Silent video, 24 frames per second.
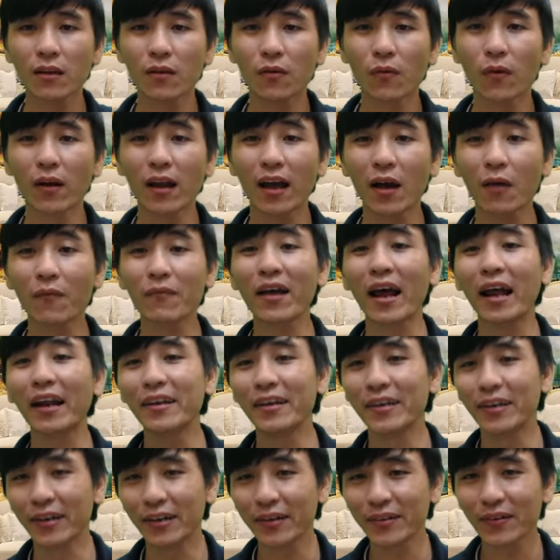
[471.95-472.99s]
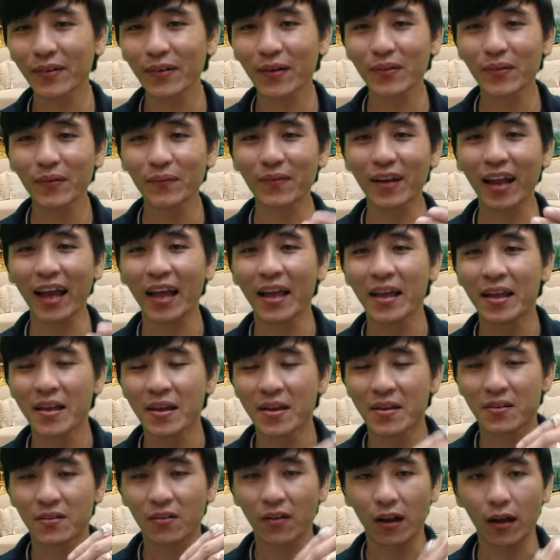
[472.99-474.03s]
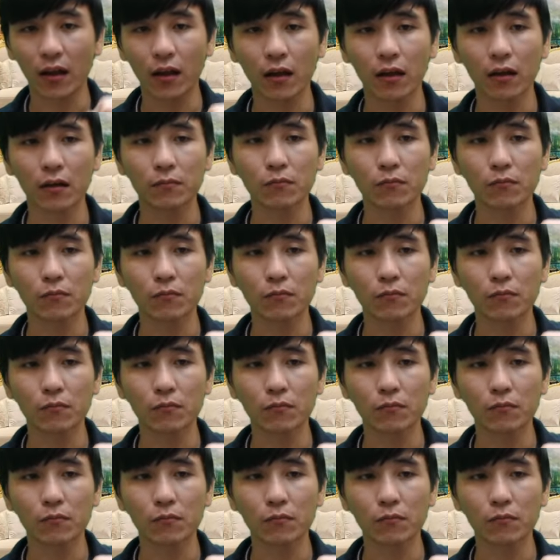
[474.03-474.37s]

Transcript: gọi là không phải ảnh hưởng nó nói chung là à,